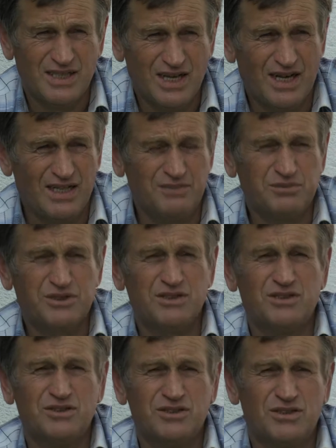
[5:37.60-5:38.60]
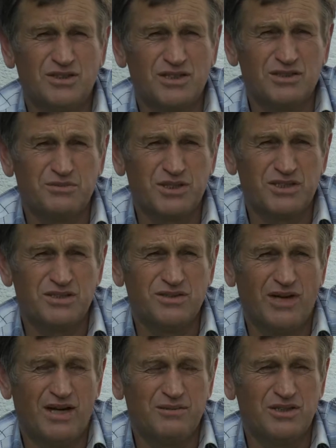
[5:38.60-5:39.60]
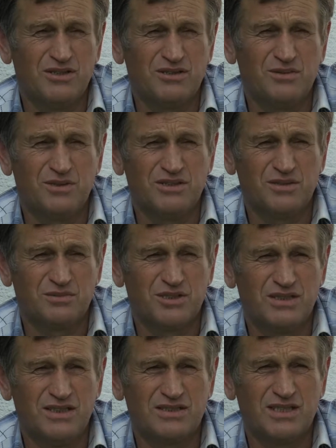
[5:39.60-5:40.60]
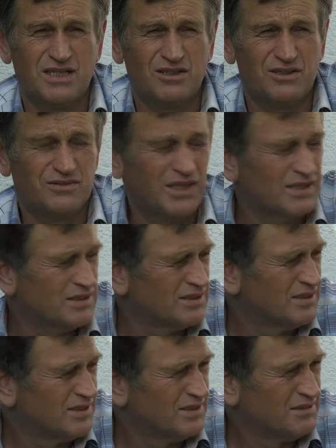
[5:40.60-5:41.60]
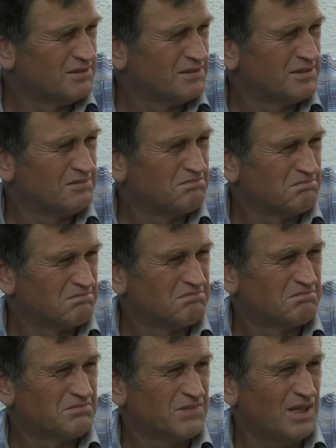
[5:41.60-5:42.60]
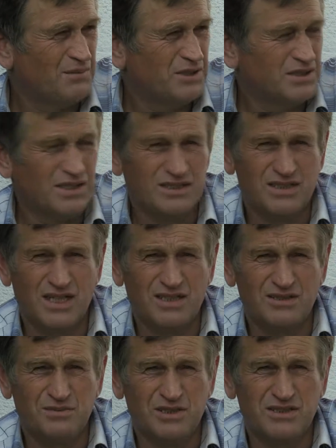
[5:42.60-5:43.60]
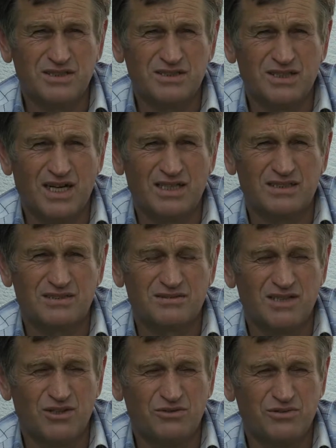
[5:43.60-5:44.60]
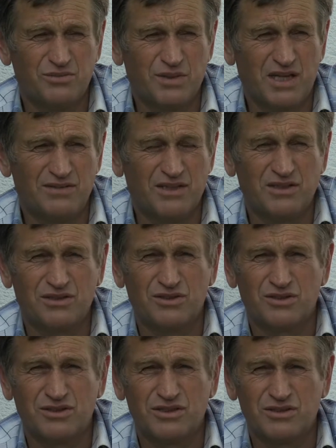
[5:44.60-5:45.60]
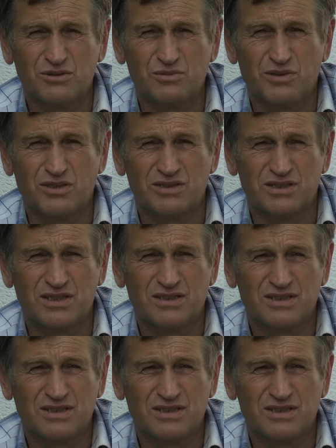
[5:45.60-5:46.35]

Ale przychodzi okres przed żniwami, no to będzie pszenica, owies, ja myślę, że jakieś będzie strat na, w uprawach około 300%.